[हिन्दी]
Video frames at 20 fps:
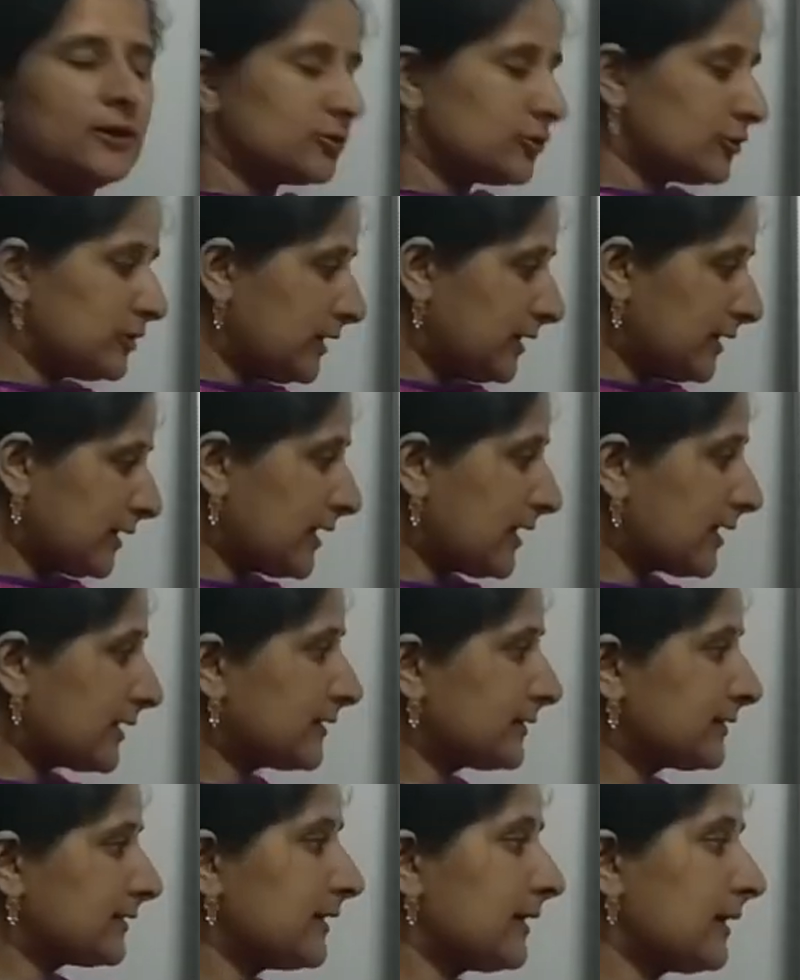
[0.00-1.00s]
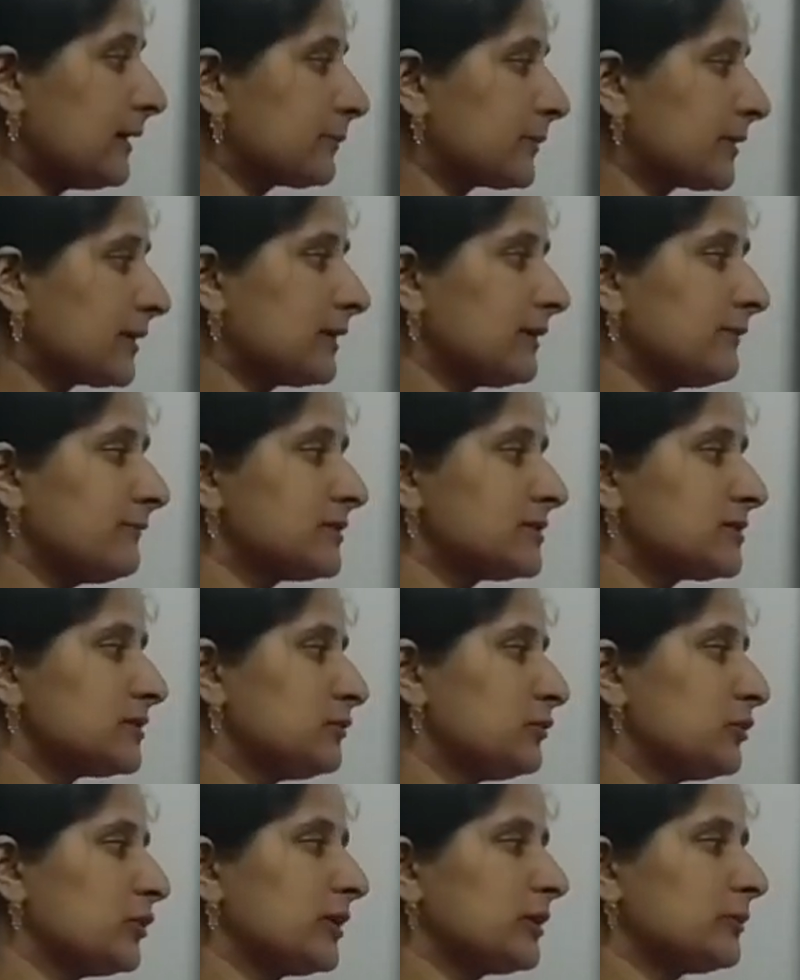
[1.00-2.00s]
तो ये कारण थे आपके कि विसल
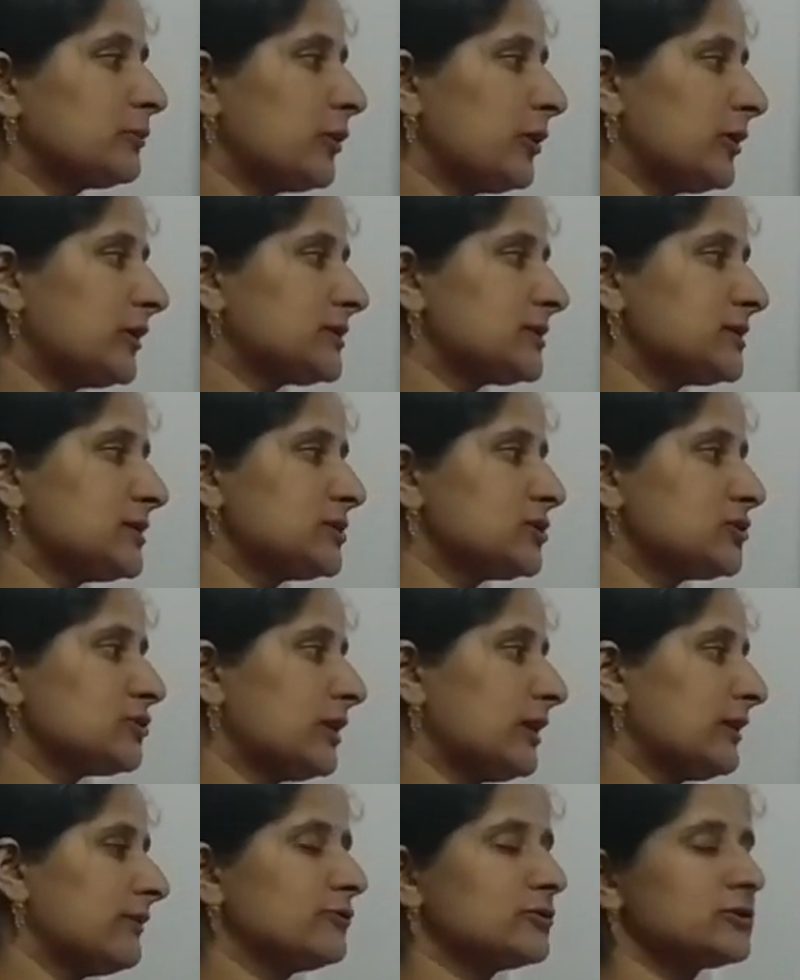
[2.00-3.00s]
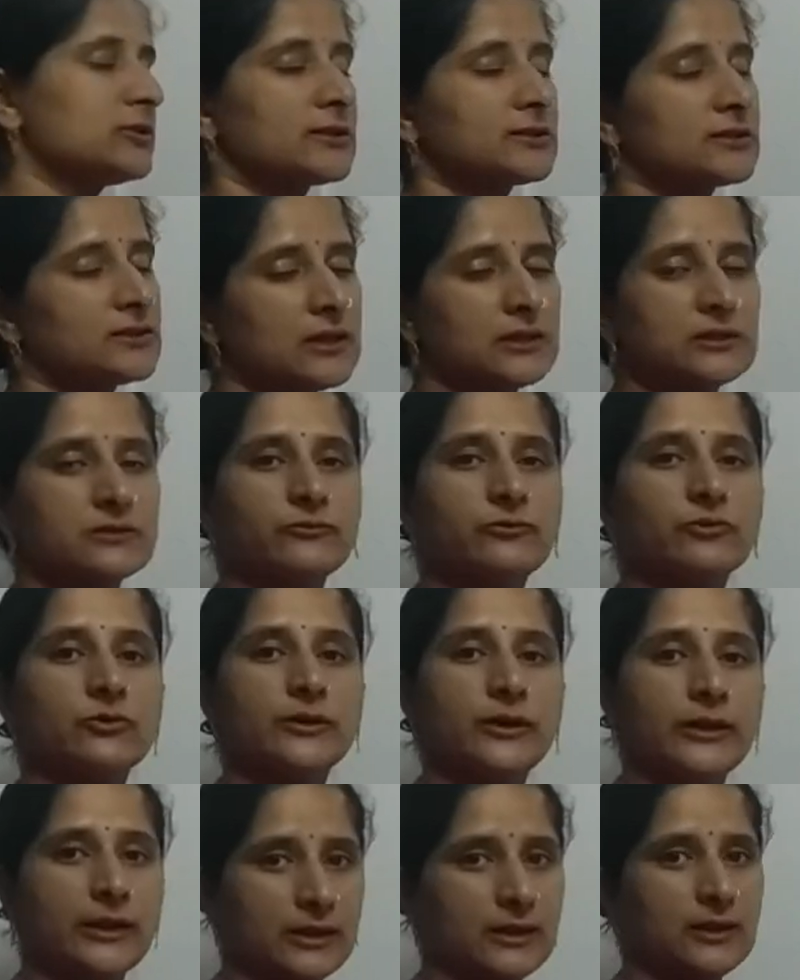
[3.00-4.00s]
ब्लोइंग पॉलिसी जो है वो सक्सेसफुल
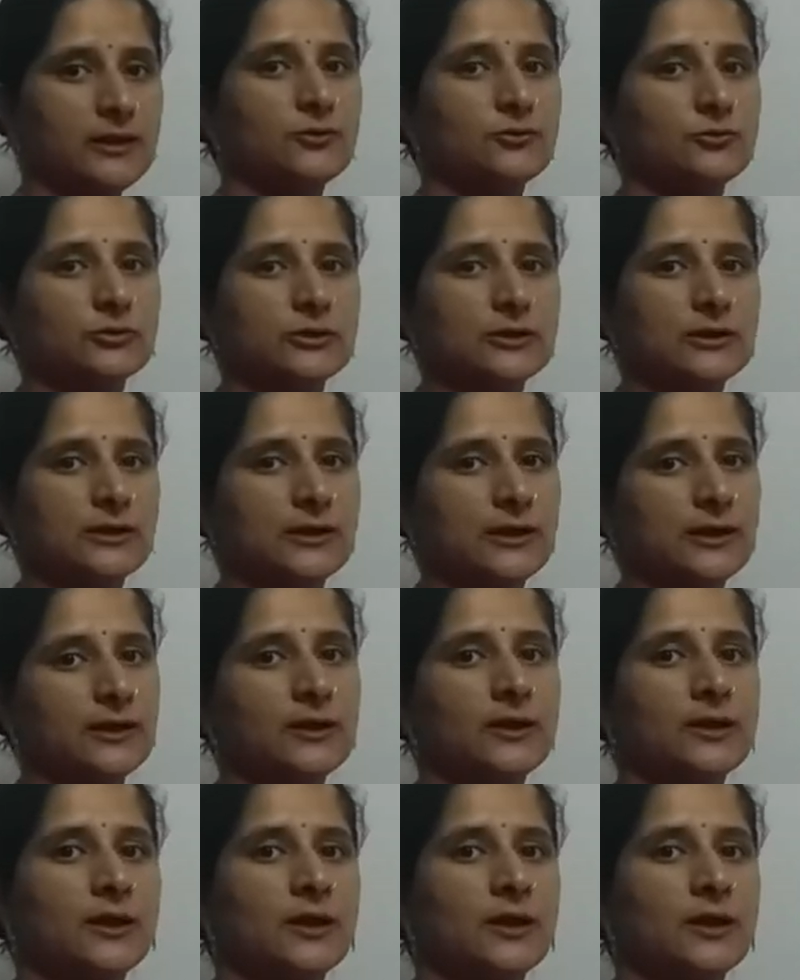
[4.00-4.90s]
नहीं होती है